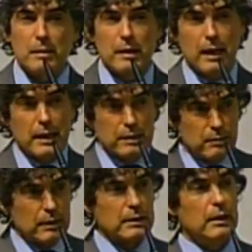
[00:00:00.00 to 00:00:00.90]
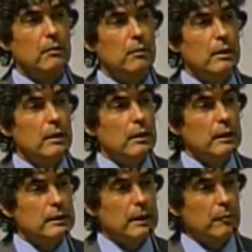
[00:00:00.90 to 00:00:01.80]
Mas lá a situação
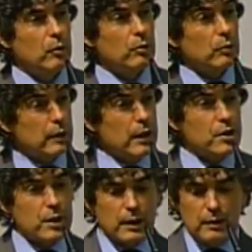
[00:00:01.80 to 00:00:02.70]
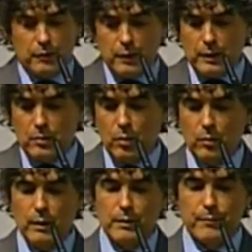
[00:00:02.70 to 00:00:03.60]
está muito crítica e não foi à
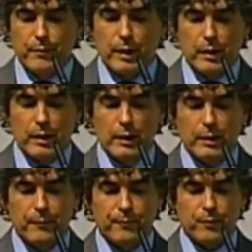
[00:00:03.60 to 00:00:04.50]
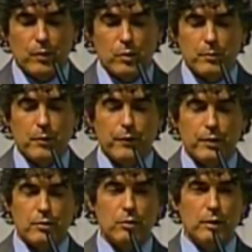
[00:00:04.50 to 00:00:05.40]
toa que os
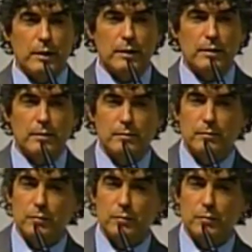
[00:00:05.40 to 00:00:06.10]
professores,